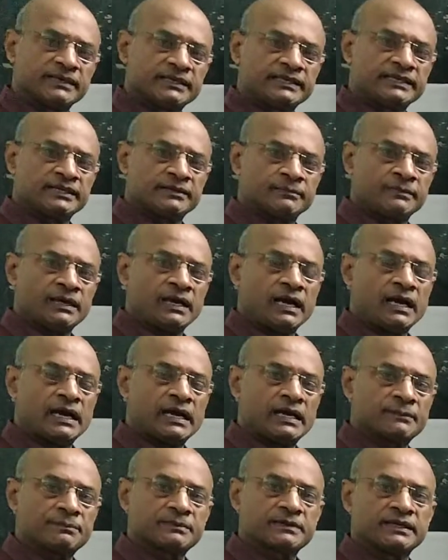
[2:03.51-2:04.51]
महीने में
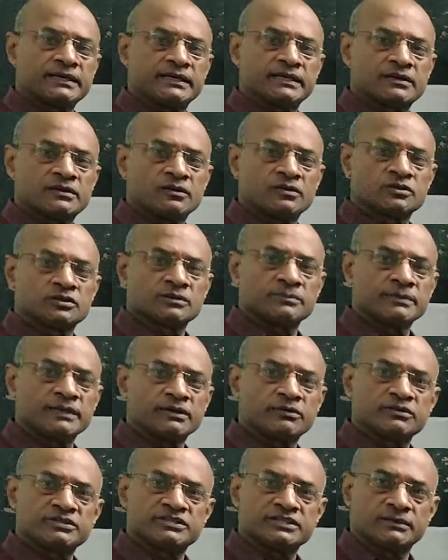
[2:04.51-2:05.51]
आपके अकाउंट
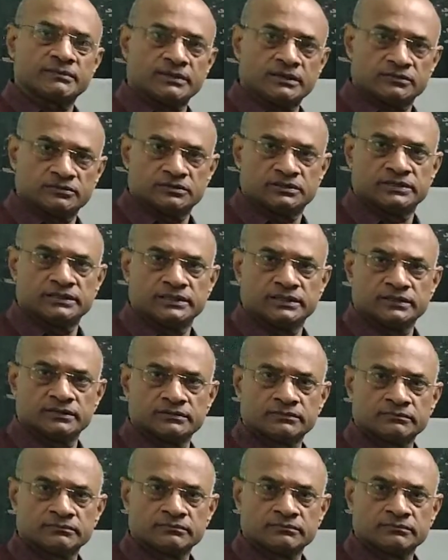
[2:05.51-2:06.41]
में वो जमा होती है